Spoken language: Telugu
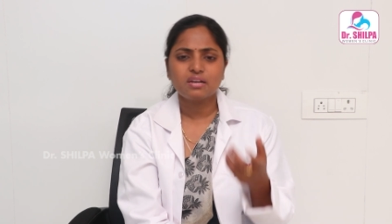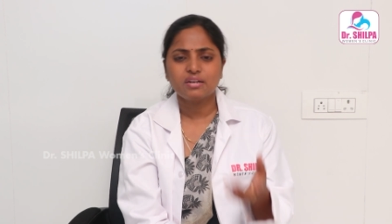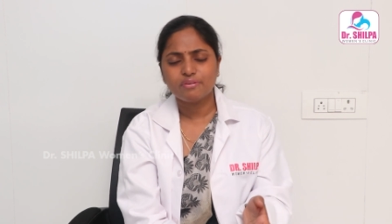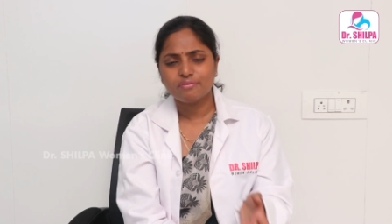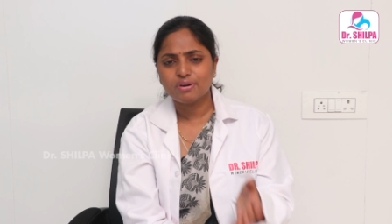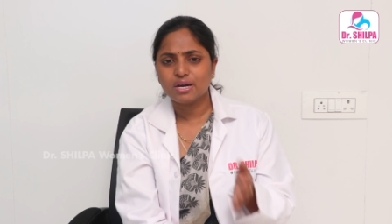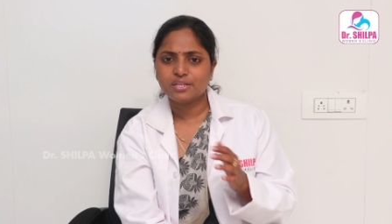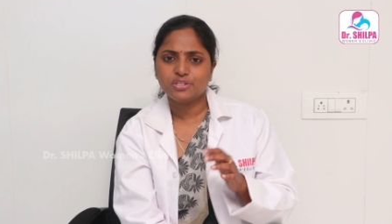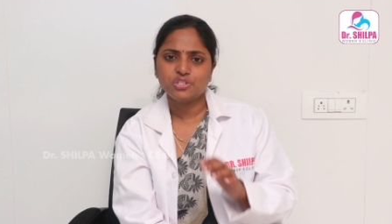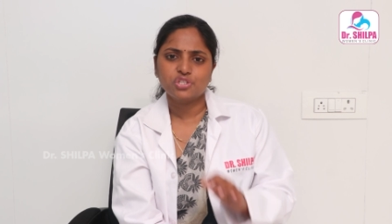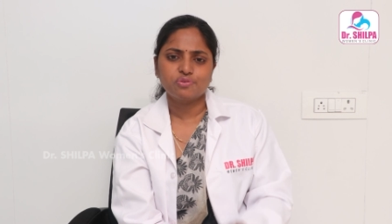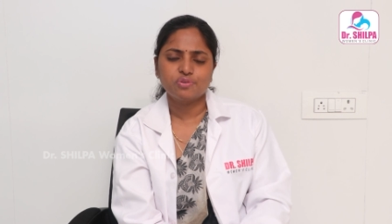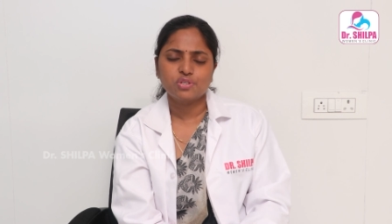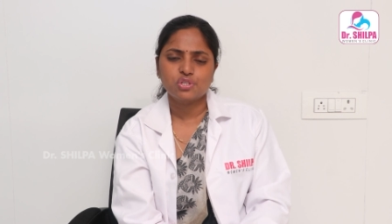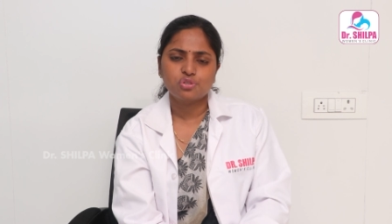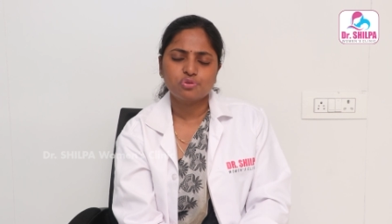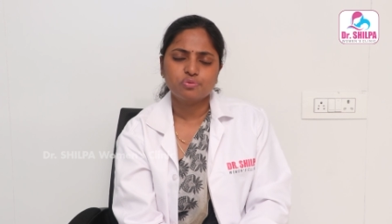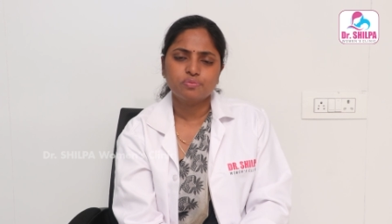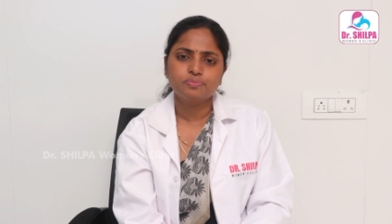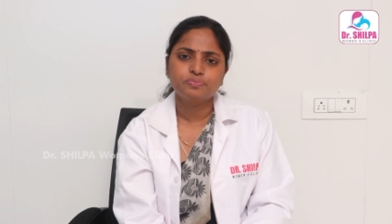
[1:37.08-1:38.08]

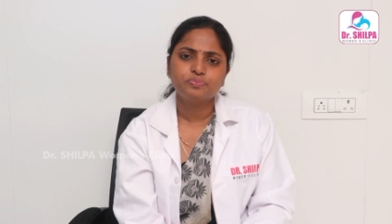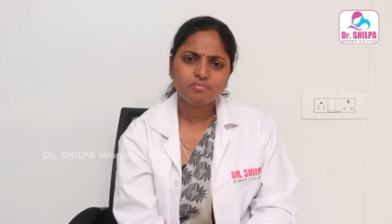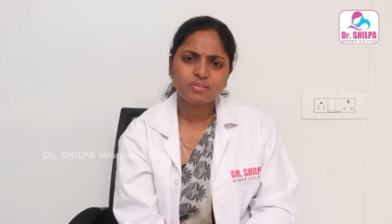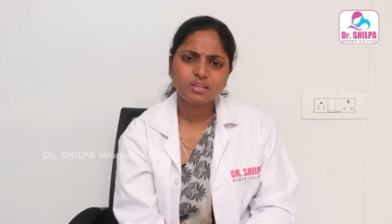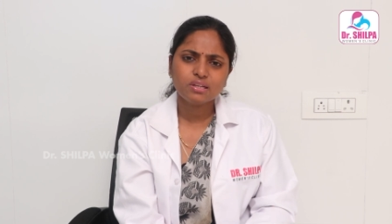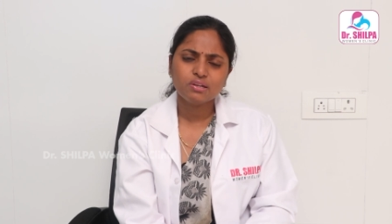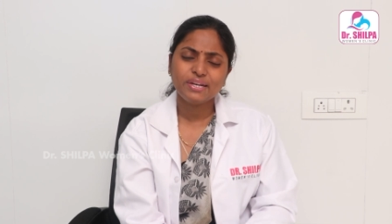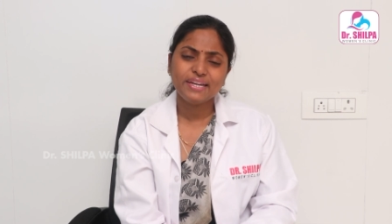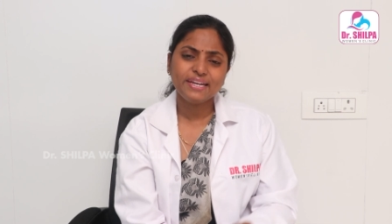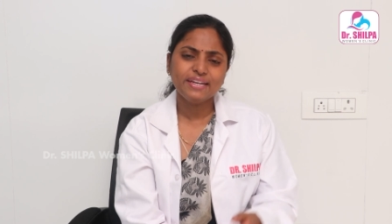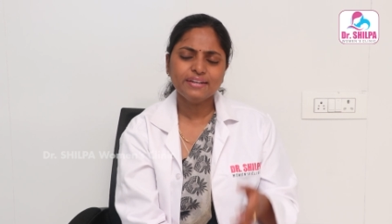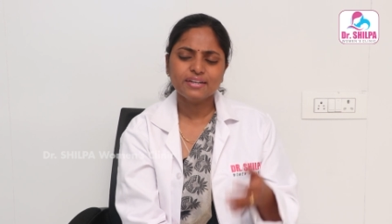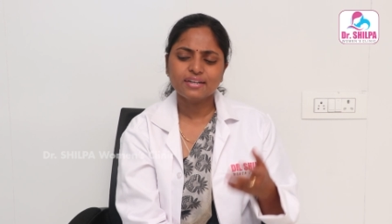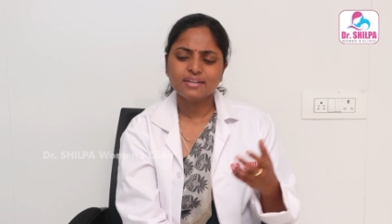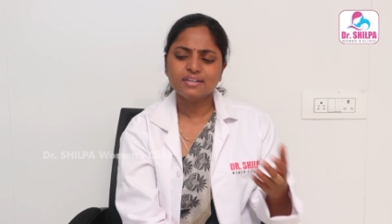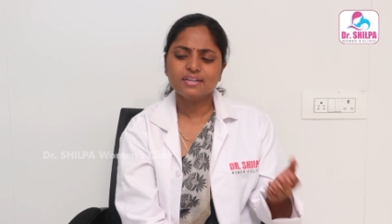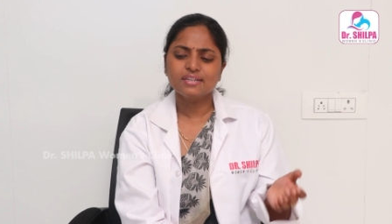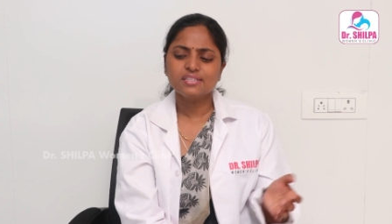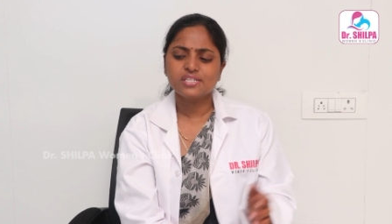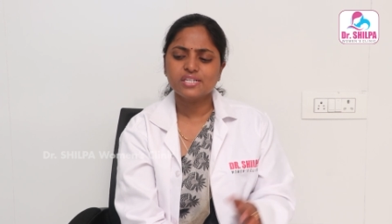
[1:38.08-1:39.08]
నివారించవచ్చు ఏ
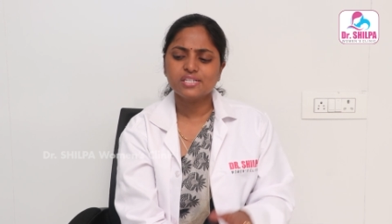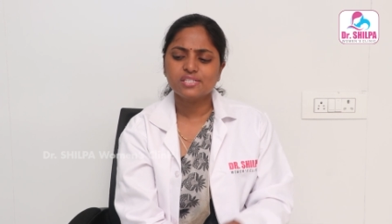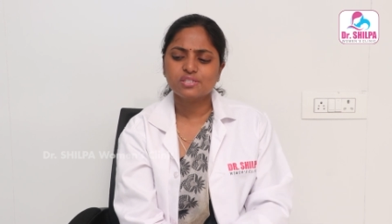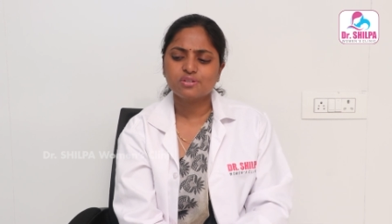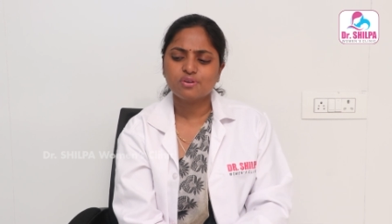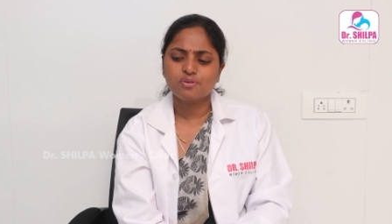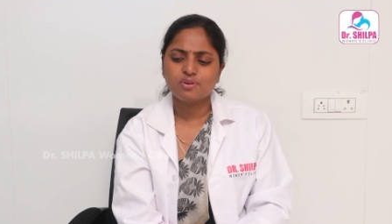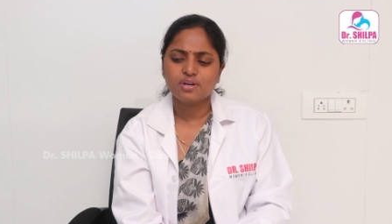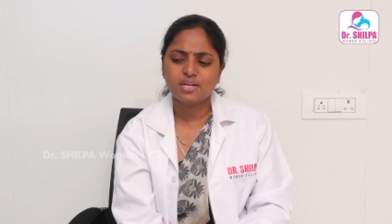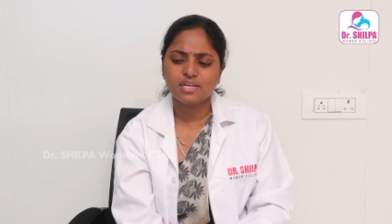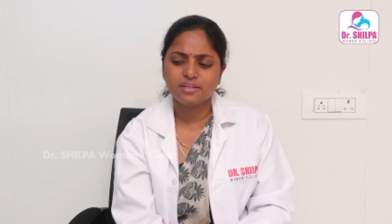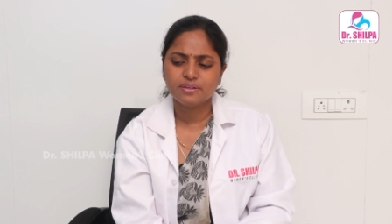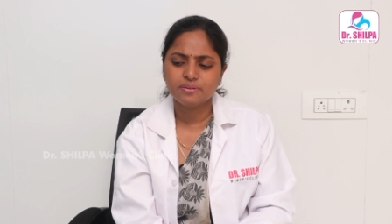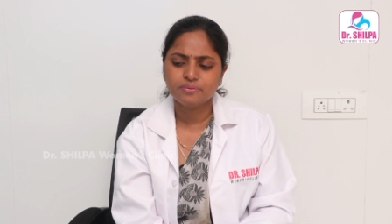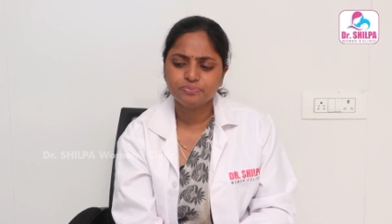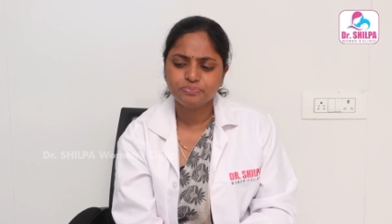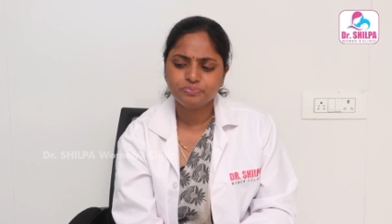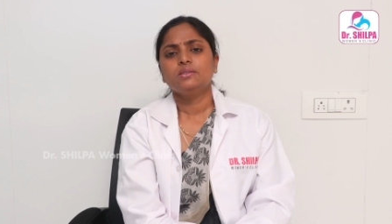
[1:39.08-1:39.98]
రకంగా చేసుకోవాలి